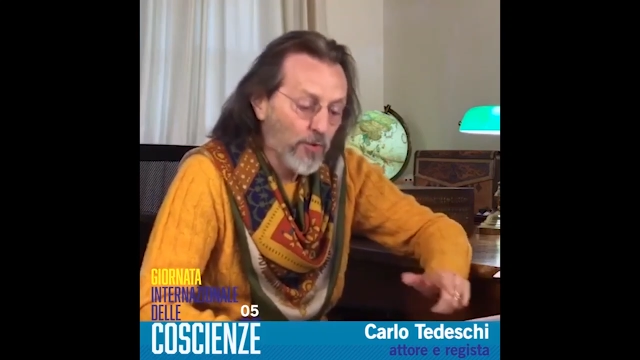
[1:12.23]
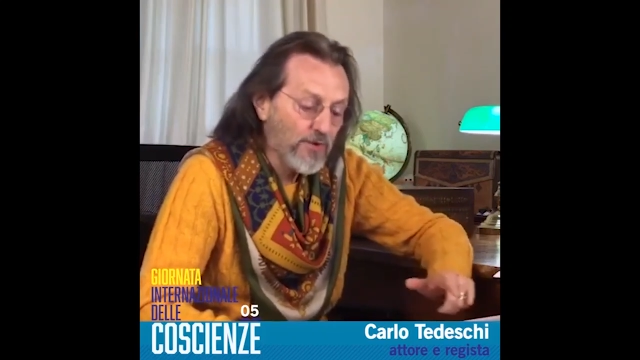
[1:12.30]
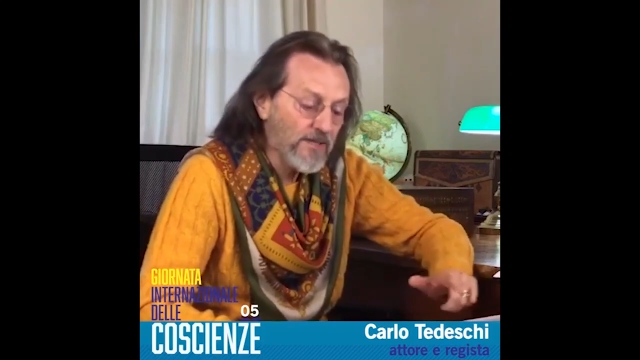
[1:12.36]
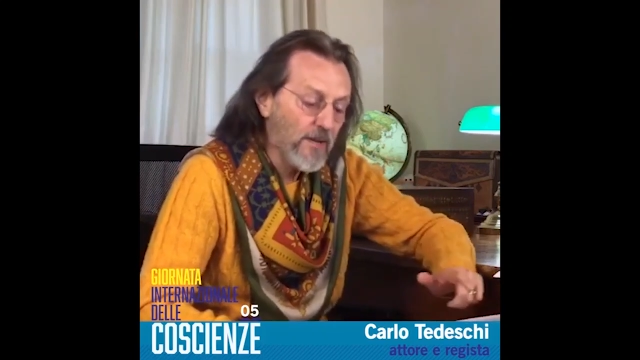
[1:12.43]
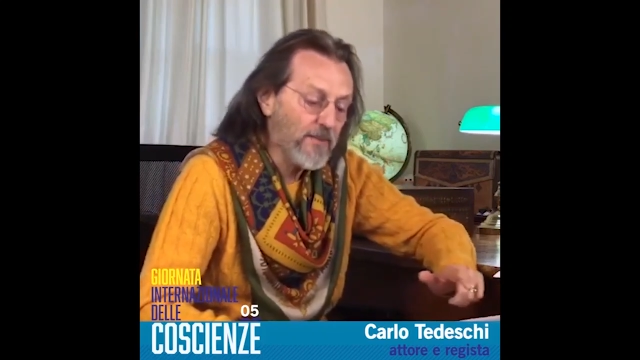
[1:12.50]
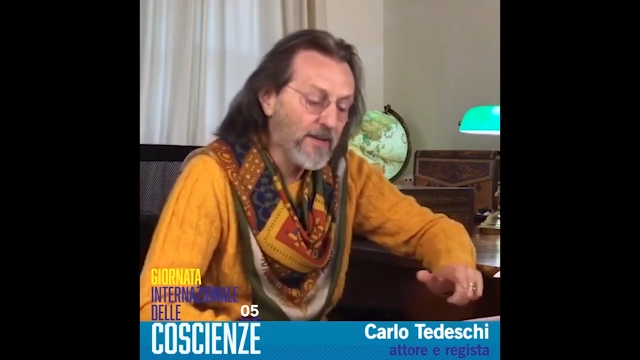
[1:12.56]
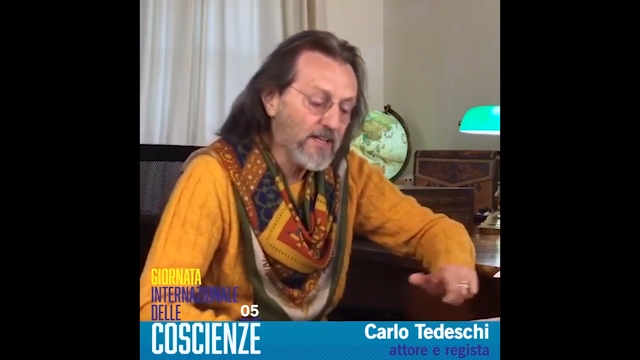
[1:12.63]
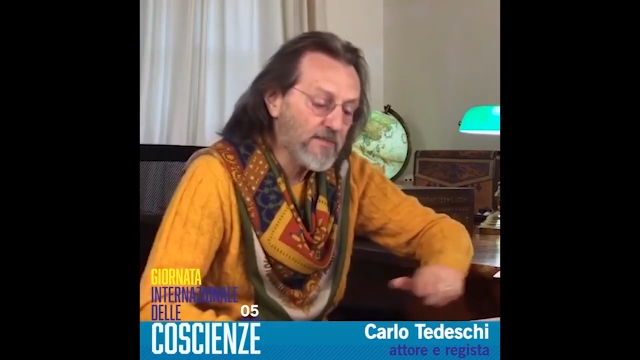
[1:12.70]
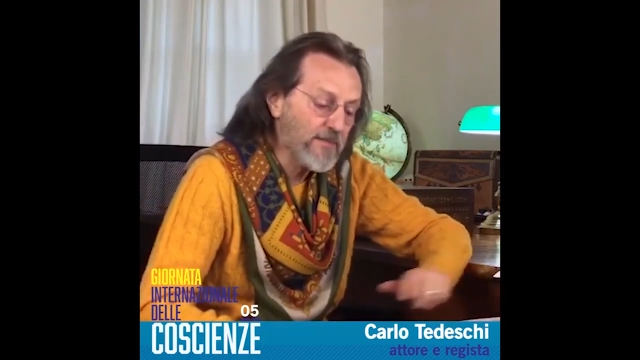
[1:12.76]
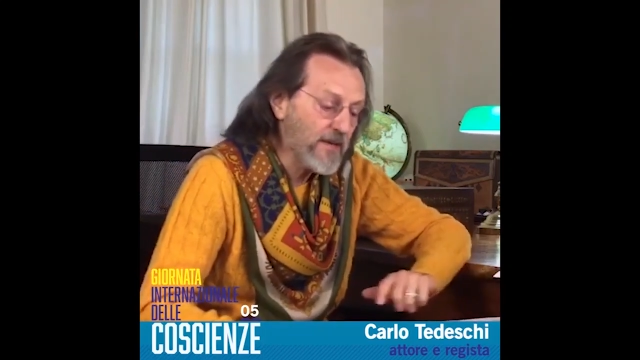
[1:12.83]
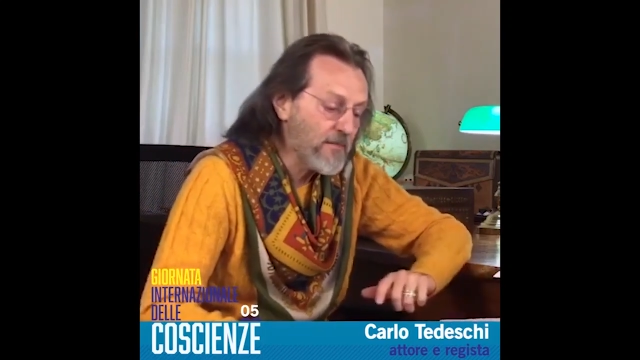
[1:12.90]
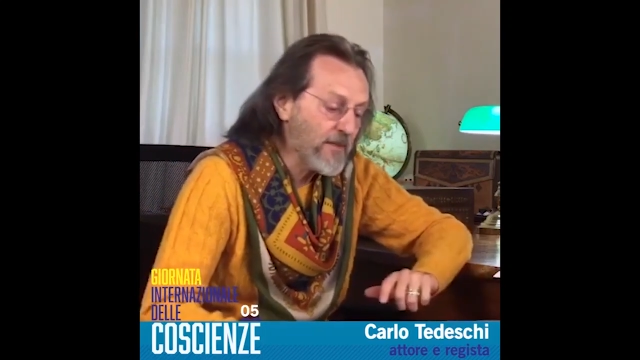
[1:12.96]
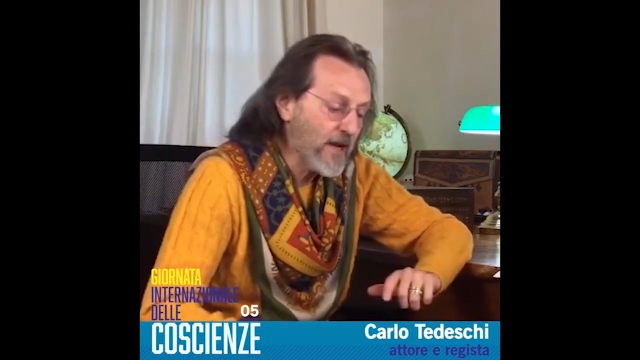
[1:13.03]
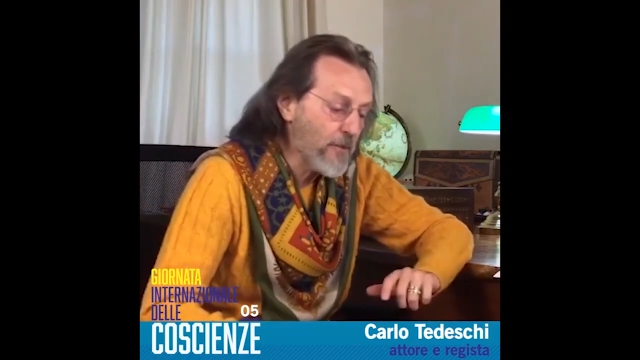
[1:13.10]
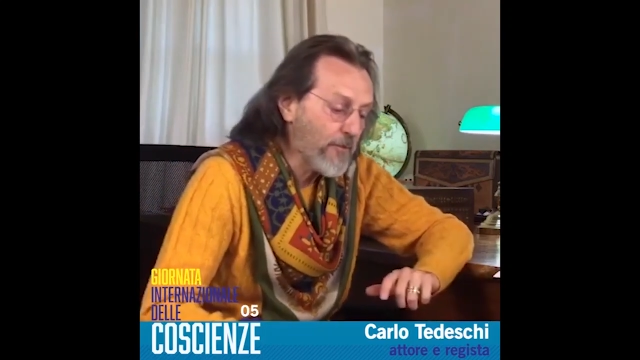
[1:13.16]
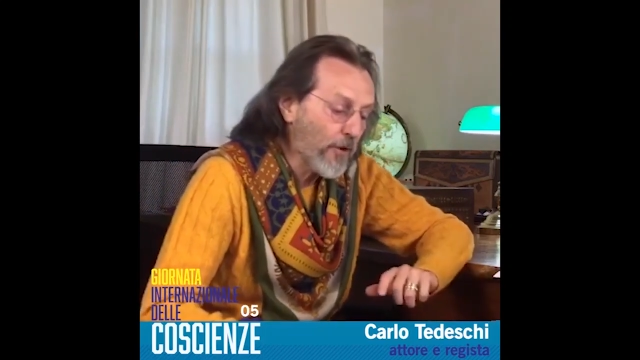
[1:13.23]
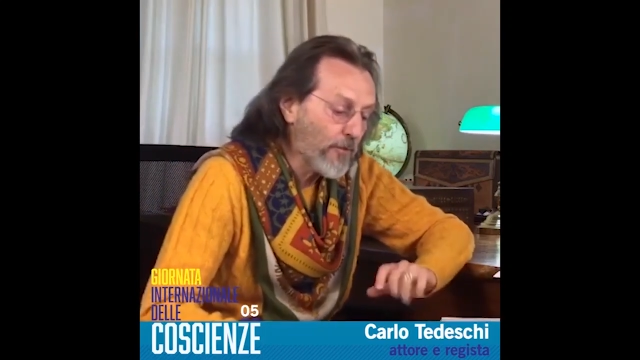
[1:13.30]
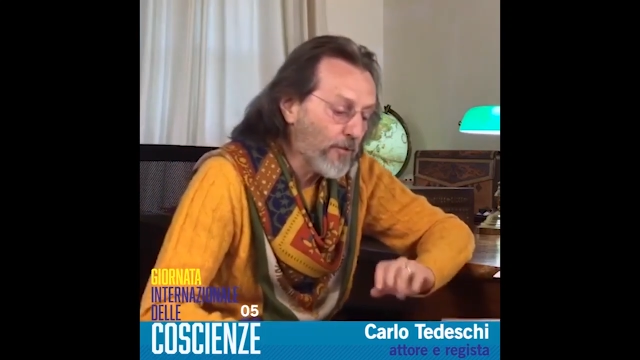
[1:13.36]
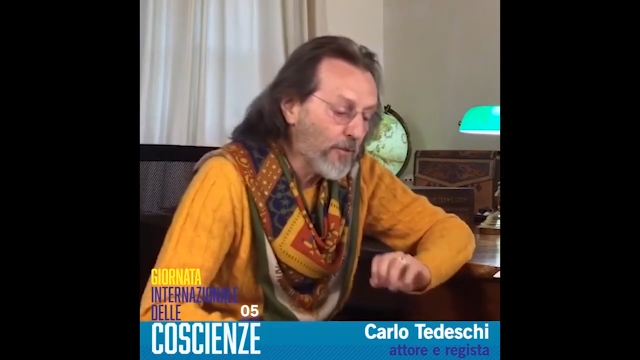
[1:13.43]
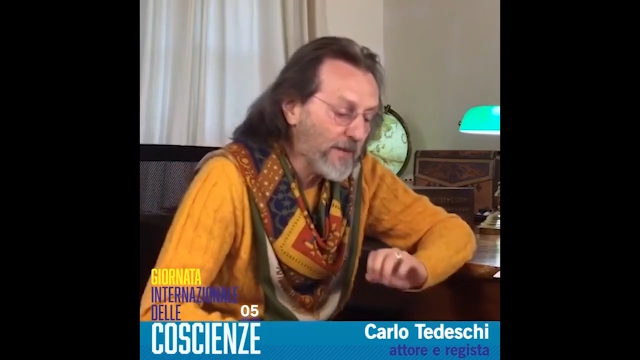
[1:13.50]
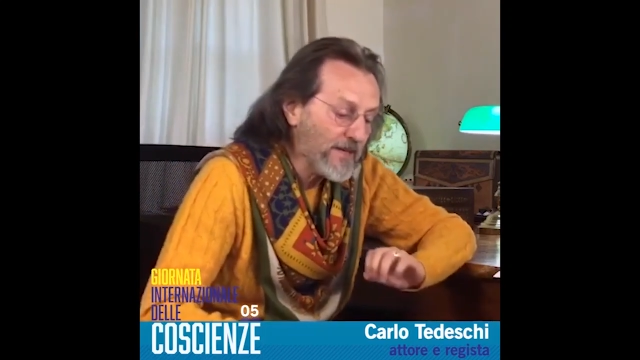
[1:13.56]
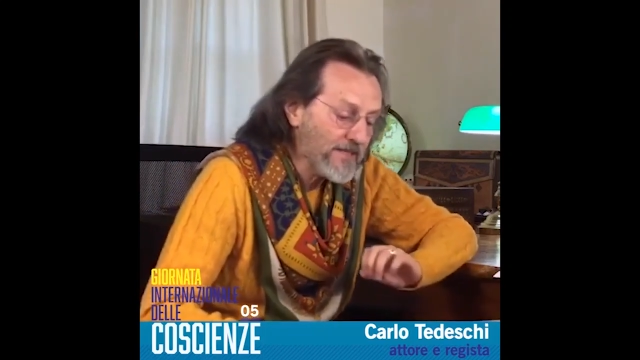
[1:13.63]
usa per esprimere il
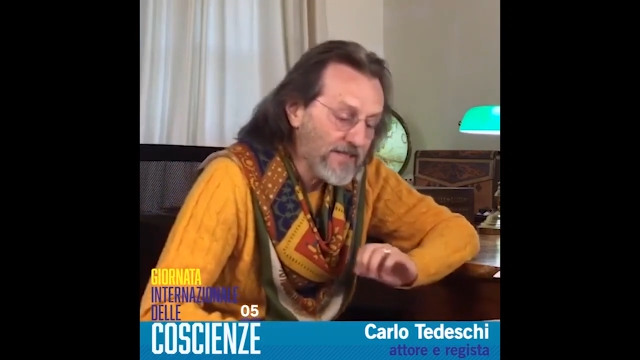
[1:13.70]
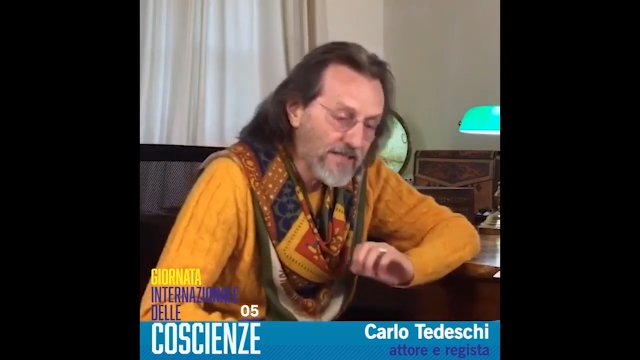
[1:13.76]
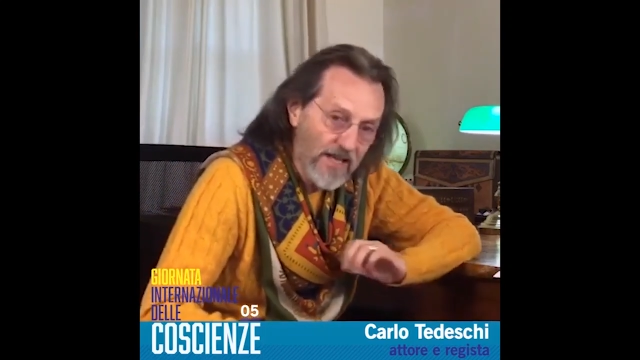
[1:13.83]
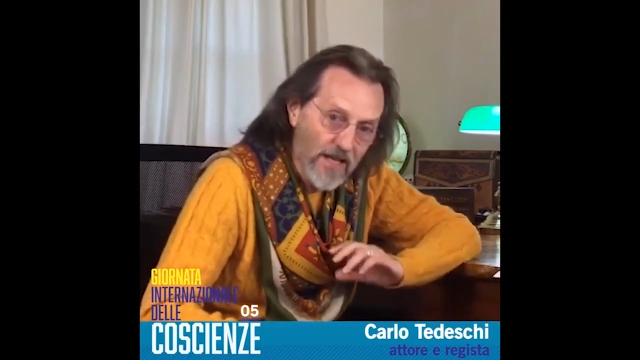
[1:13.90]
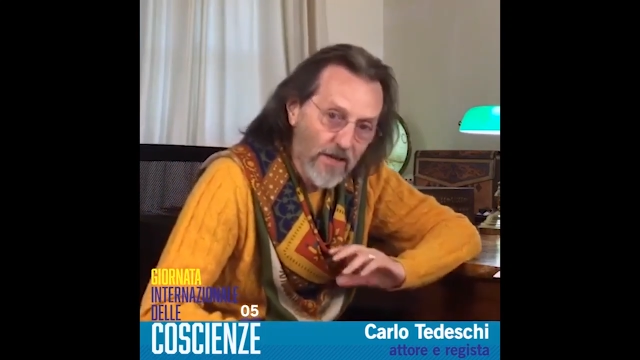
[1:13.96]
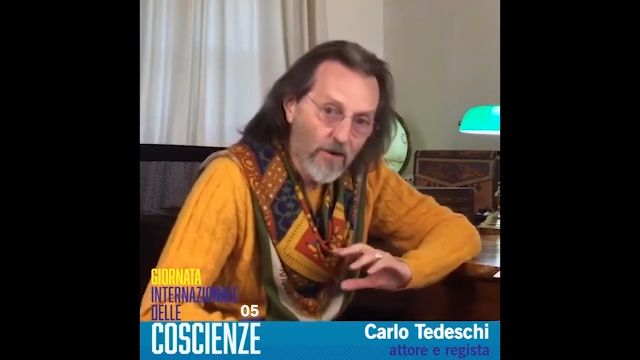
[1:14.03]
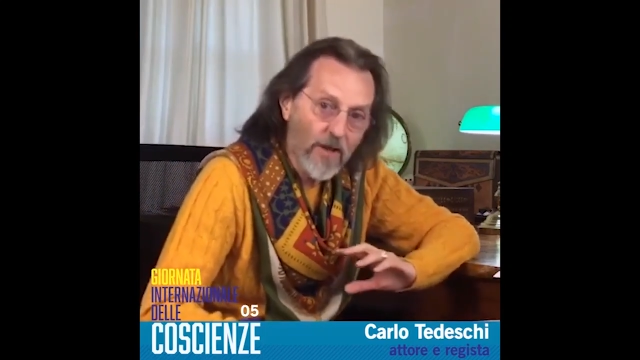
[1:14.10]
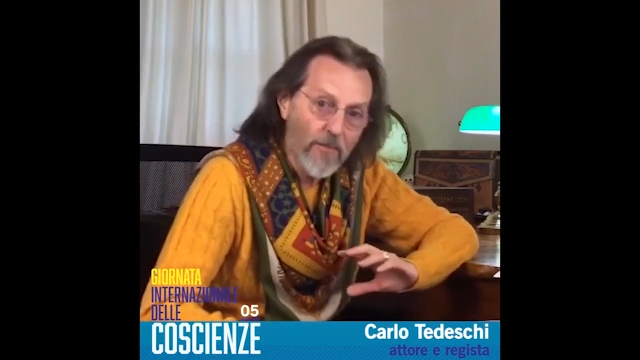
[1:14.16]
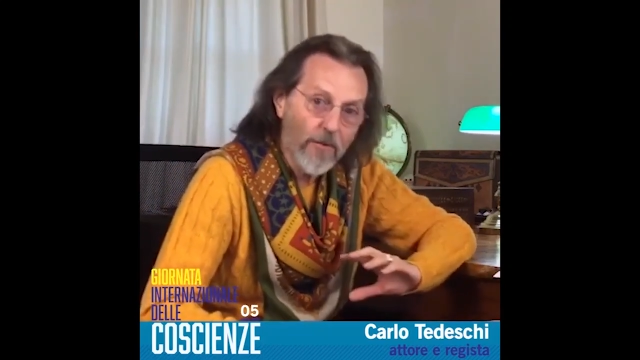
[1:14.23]
proprio pensiero,